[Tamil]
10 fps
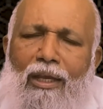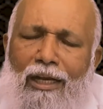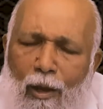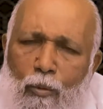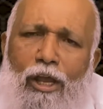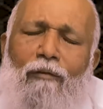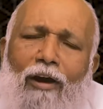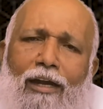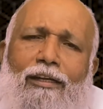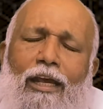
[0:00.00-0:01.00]
நம்முடைய
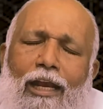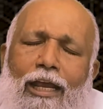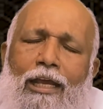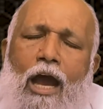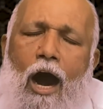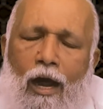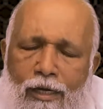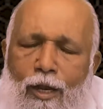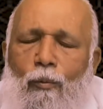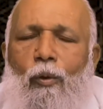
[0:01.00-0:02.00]
வாழ்க்கையிலே
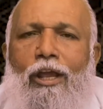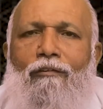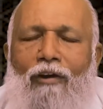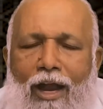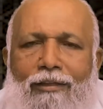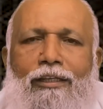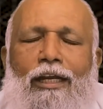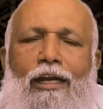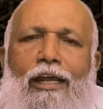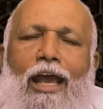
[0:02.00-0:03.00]
ஆண்டவருடைய
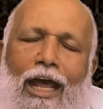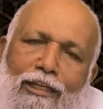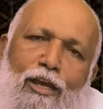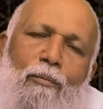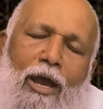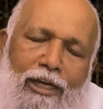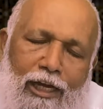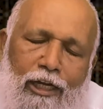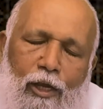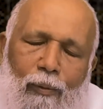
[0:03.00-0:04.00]
வார்த்தைகளை அதிகமாய்
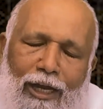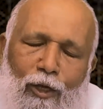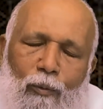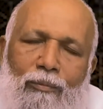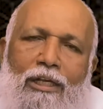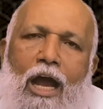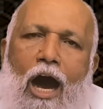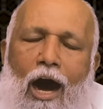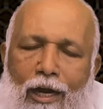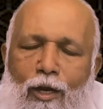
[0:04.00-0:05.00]
கேட்க வேண்டும்
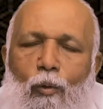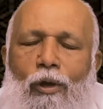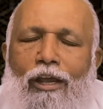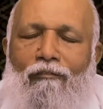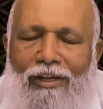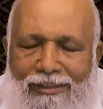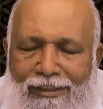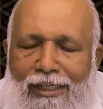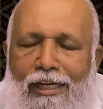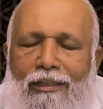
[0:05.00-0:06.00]
ஆண்டவருடைய
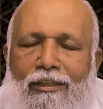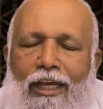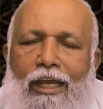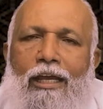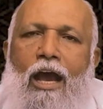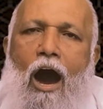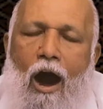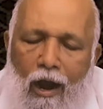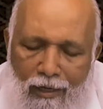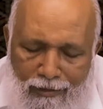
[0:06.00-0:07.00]
வசனத்தை
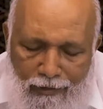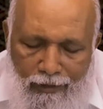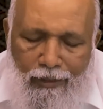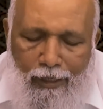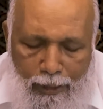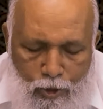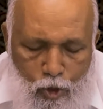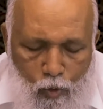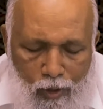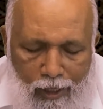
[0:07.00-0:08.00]
ஆழ்ந்து
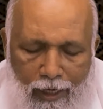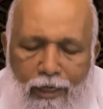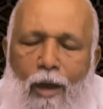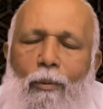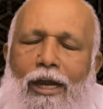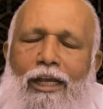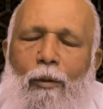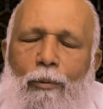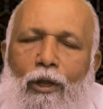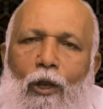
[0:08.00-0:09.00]
கற்றுக்கொள்ள நாம்
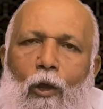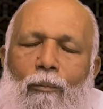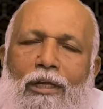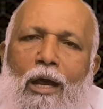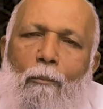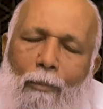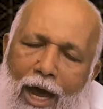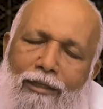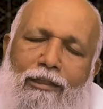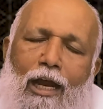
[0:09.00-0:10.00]
அழைக்கப்படுகிறோம்
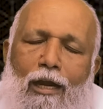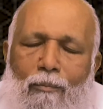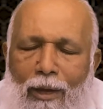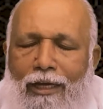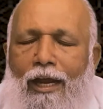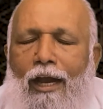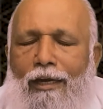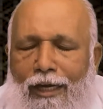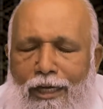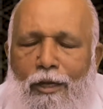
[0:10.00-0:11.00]
மார்த்தாள் மரியாள்
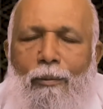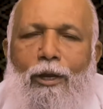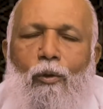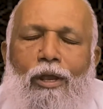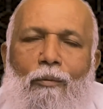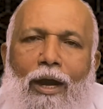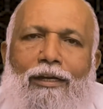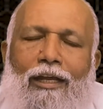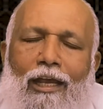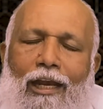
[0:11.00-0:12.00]
ரெண்டு பேருடைய
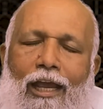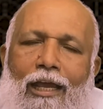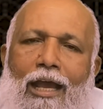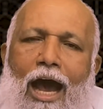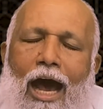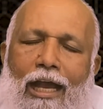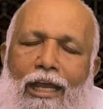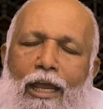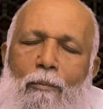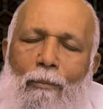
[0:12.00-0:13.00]
வாழ்க்கையிலே
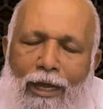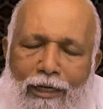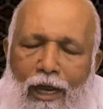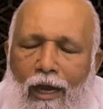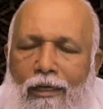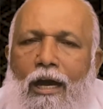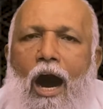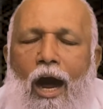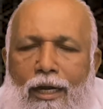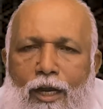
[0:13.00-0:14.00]
அங்கே மரியாள்
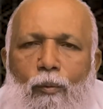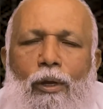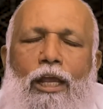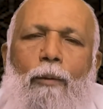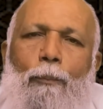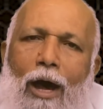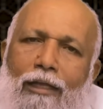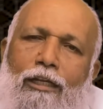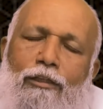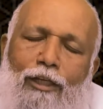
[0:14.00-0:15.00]
ஆண்டவருடைய
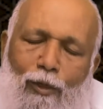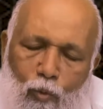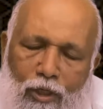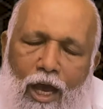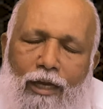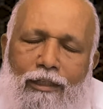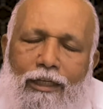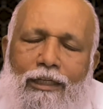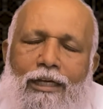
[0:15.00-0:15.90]
பாதத்தில் உட்கார்ந்து